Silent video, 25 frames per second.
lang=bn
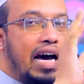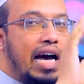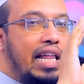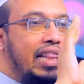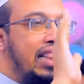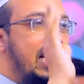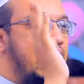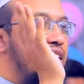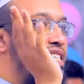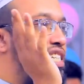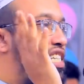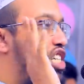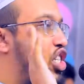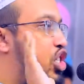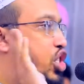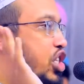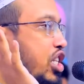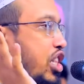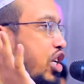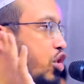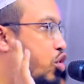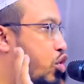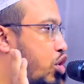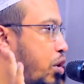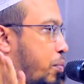আল্লাহর
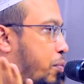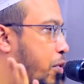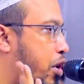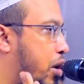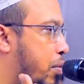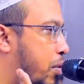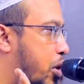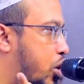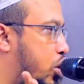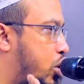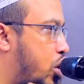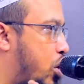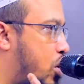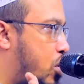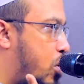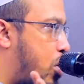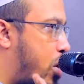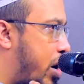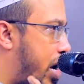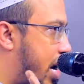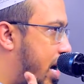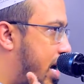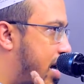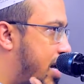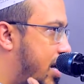সৃষ্টিতে কোনো পরিবর্তন
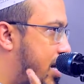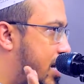করা